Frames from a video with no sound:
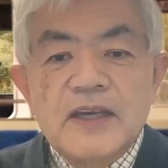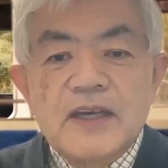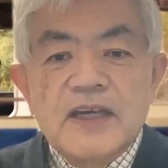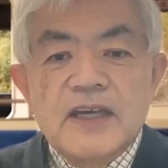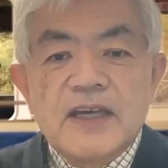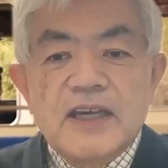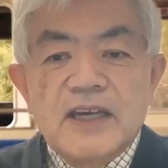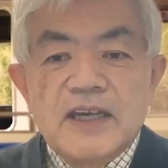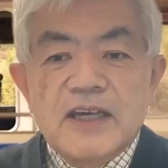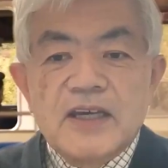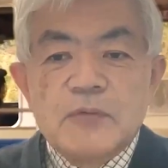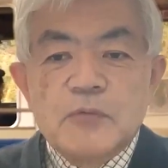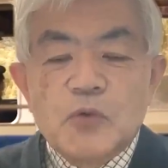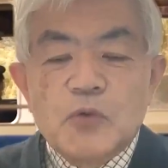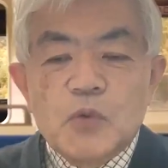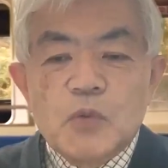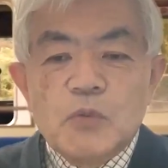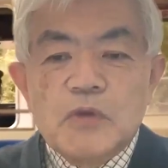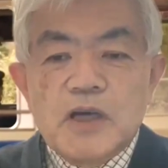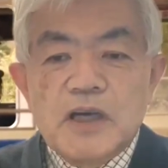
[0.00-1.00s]
えー、
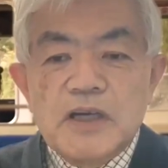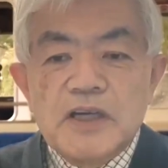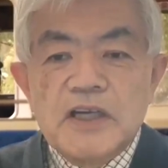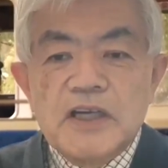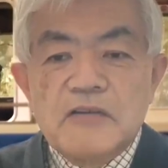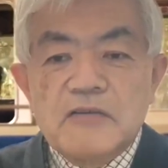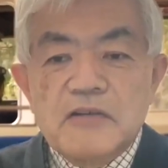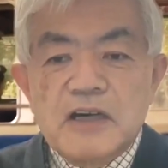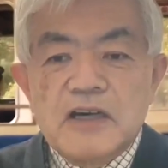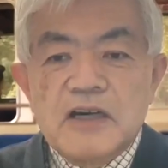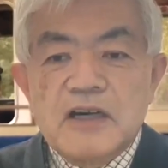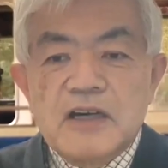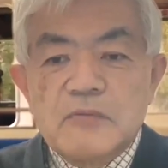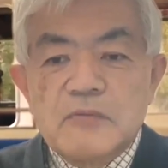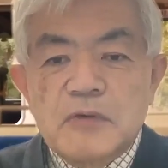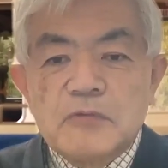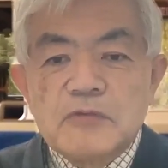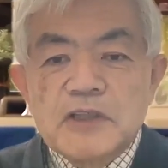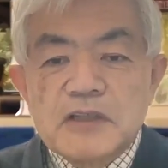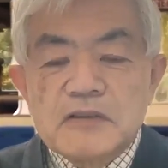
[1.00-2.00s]
もう向かい側、
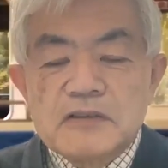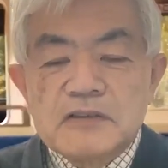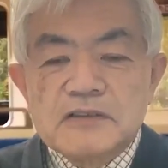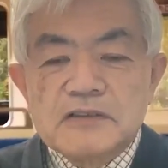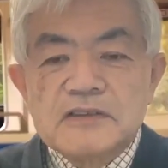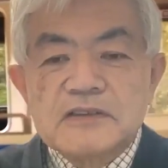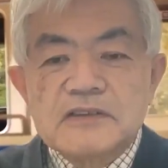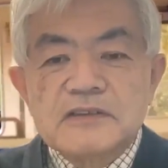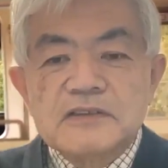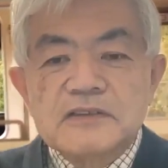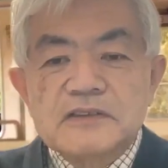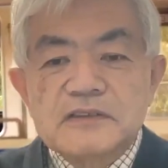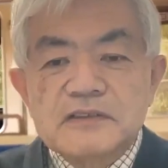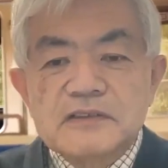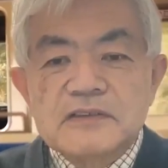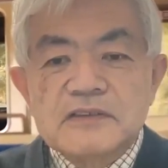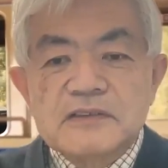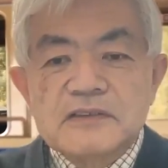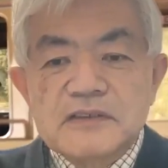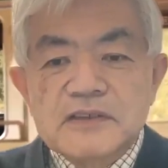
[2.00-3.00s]
まもなく
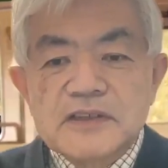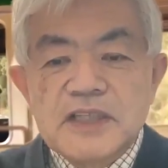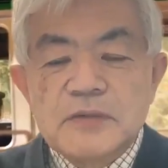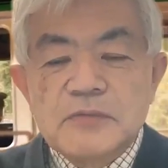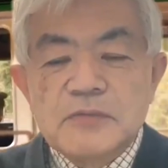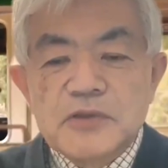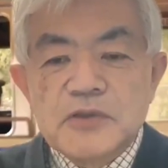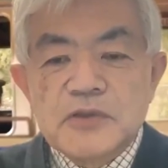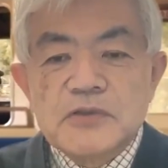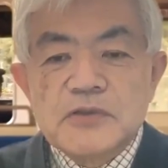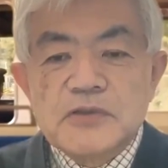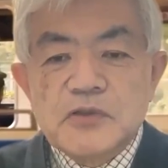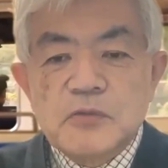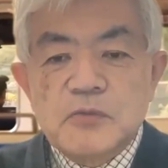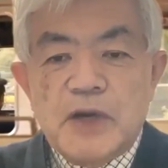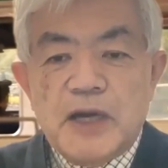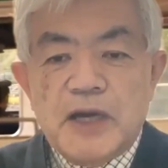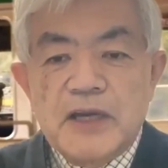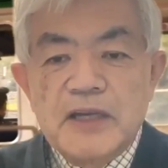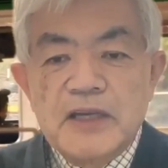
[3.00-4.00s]
西武球場
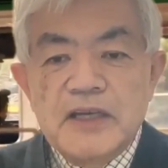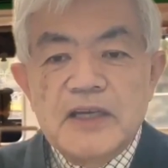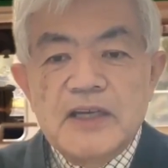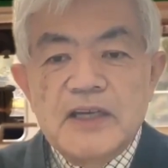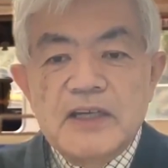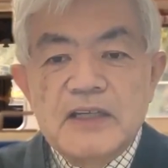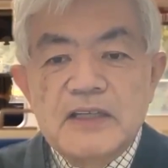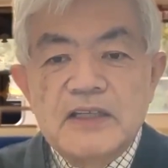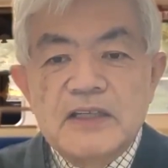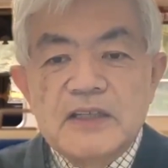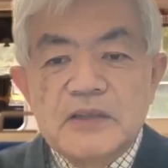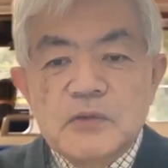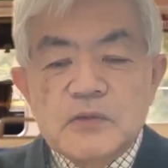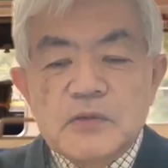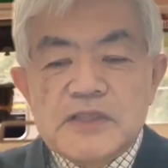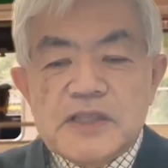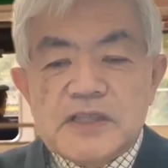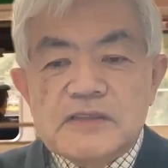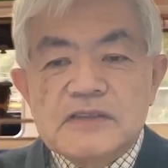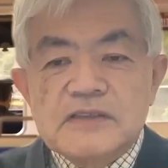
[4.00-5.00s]
前に
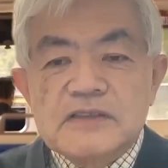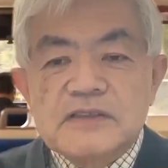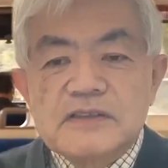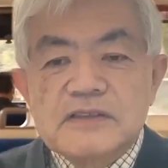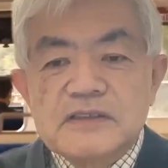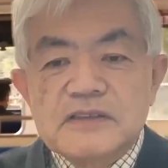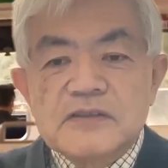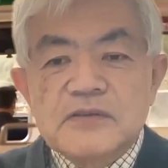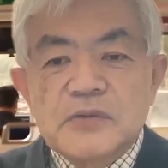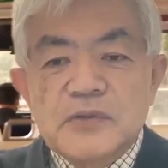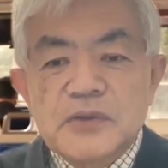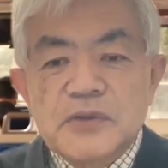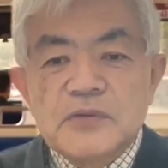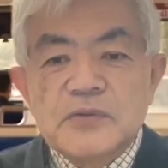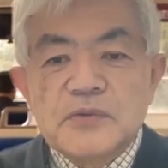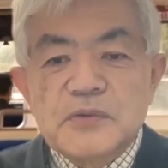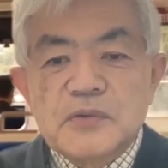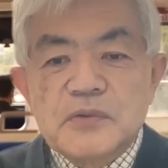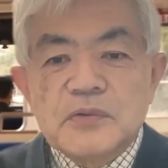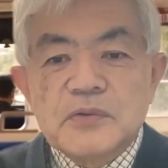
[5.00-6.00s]
到着と
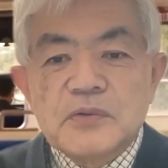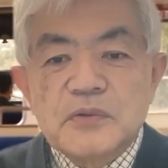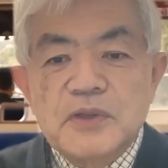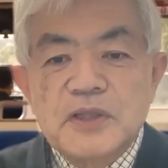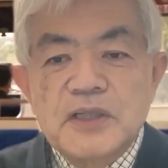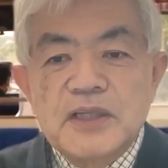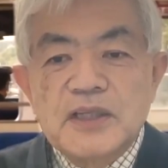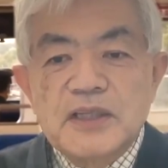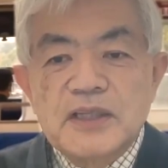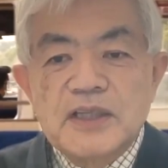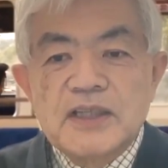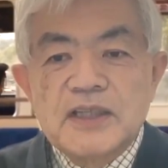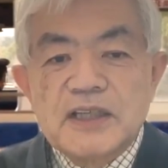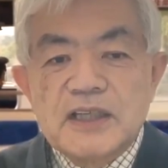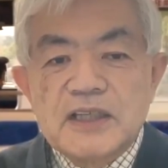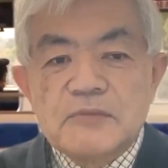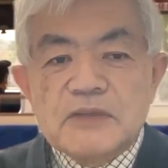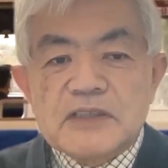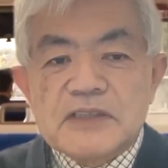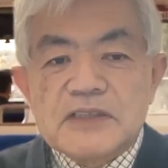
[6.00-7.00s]
いうことに
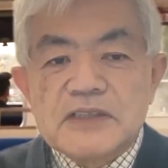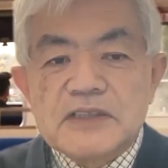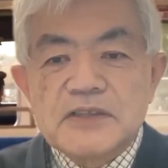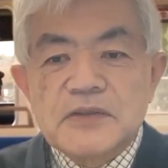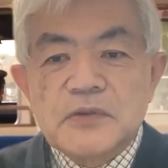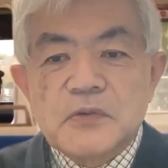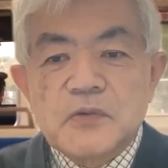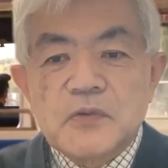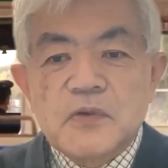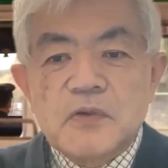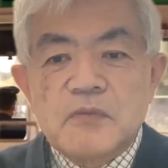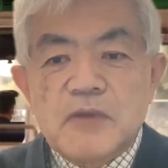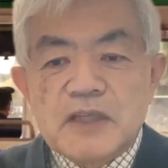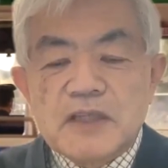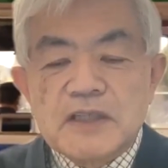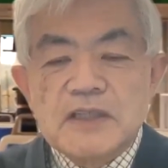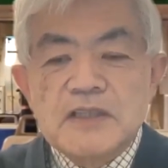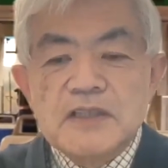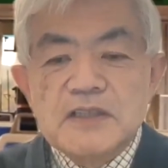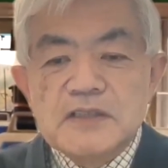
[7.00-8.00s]
なります。横はま
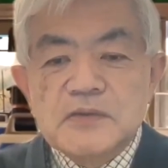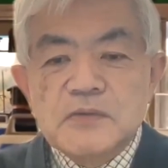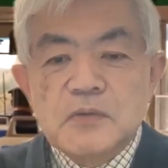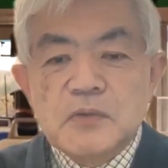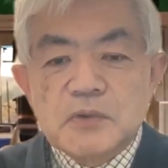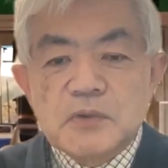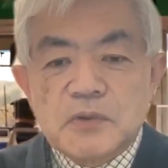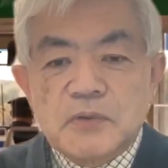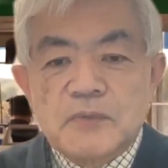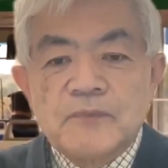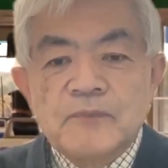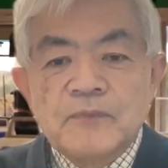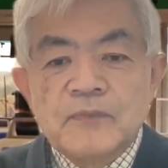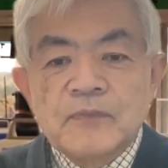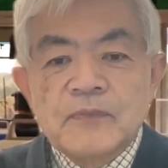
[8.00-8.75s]
テニスコート